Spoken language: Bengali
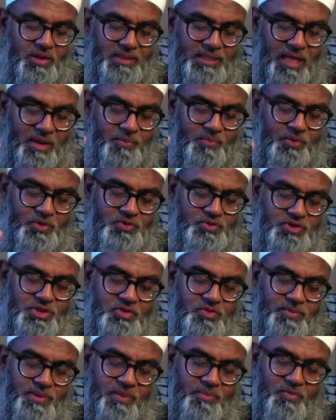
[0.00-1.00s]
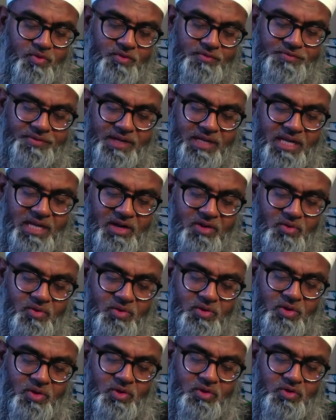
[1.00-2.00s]
তারপর যদি তোমরা মুখ ফিরিয়ে নাও
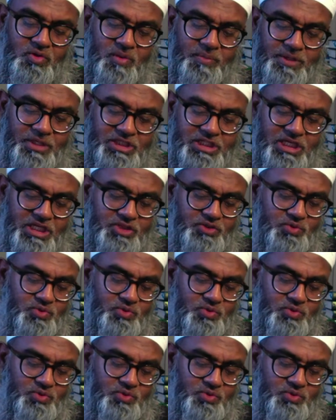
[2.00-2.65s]
তবে সে